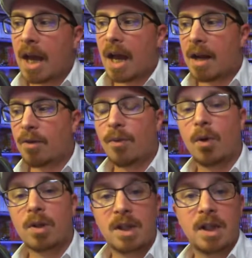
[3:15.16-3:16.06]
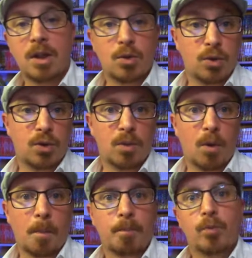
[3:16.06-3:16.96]
à le vent qui
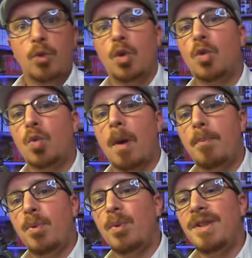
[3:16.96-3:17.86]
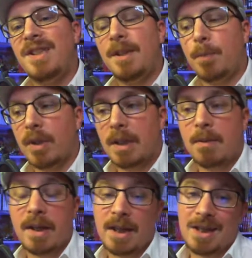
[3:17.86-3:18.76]
justement ne soit plus
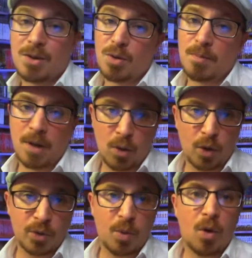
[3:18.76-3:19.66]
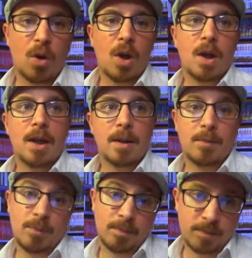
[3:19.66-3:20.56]
disponible et que malheureusement
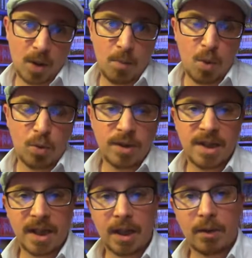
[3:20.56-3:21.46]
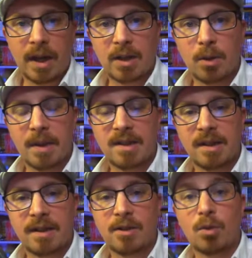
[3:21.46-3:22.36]
comme beaucoup de séries en arrêt de
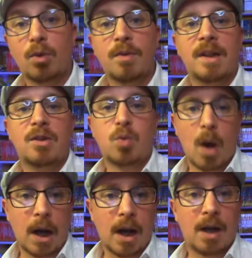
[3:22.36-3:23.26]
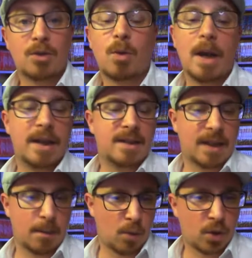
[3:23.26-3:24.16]
commercialisation, deviennent soit rares, soit
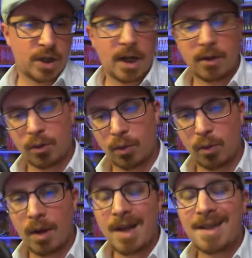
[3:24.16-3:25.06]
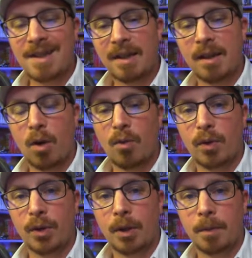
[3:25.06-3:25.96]
extrêmement chères selon certains
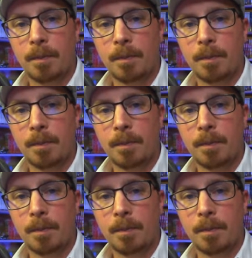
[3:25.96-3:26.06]
revendeurs.